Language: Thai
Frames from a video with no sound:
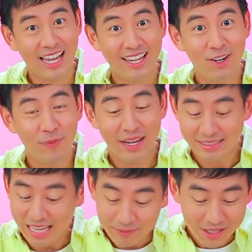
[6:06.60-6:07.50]
ใสลงไป
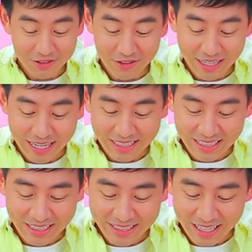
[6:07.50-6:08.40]
ตามที่เราต้องการ
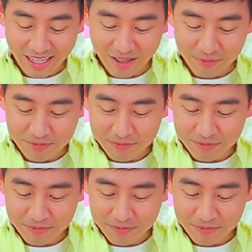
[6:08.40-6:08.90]
ได้เลยนะครับ